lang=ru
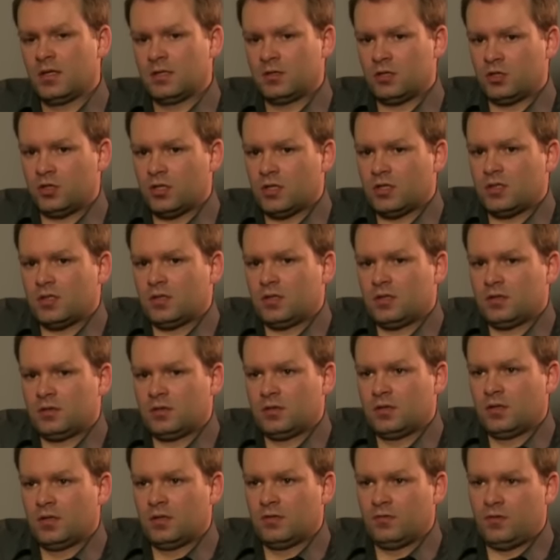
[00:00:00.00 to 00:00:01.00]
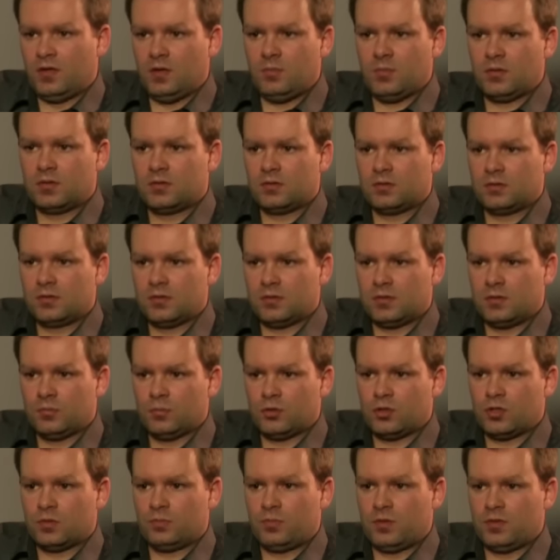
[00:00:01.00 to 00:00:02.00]
Сейчас это время, где ты
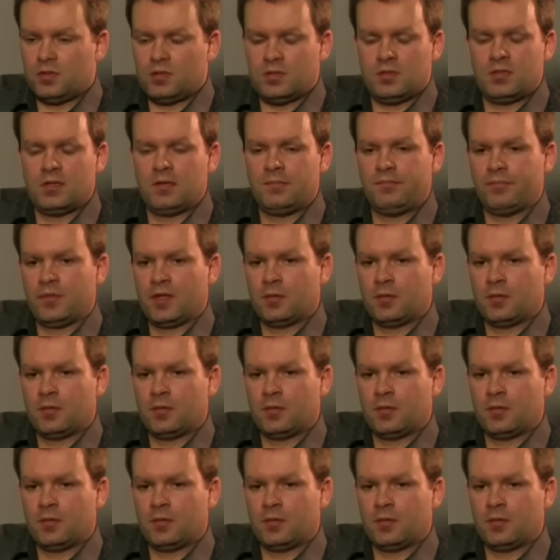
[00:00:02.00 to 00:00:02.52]
можешь прийти,